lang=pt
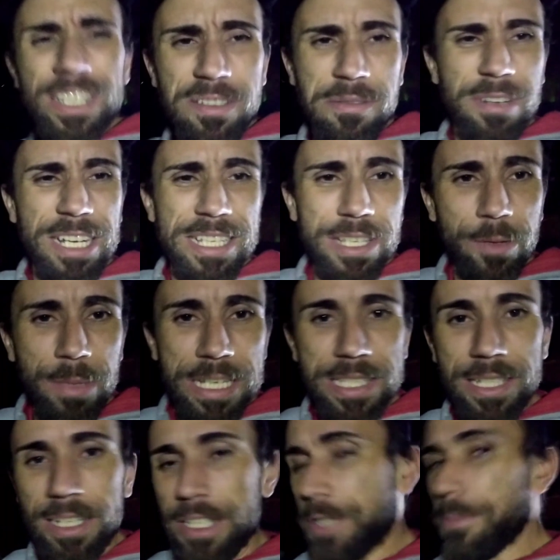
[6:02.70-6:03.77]
já escureceu
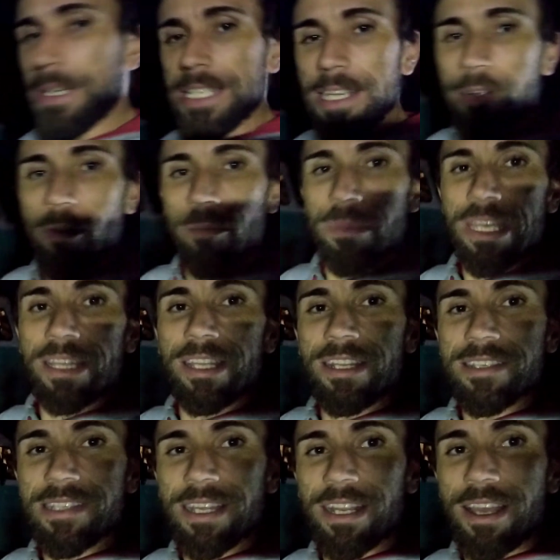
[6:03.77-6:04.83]
bastante, mas a cominha
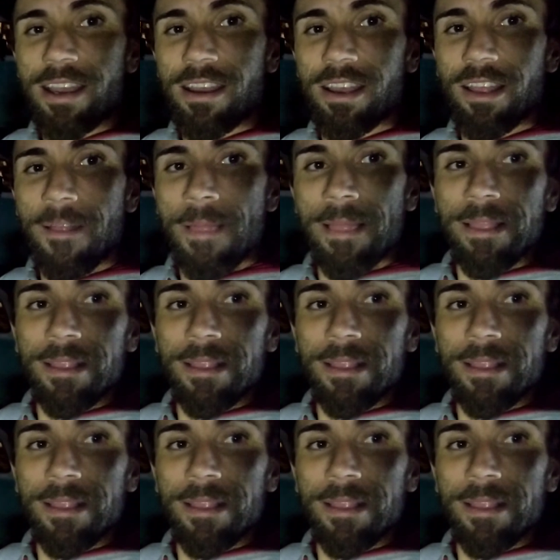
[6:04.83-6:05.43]
dele está lá. Ó.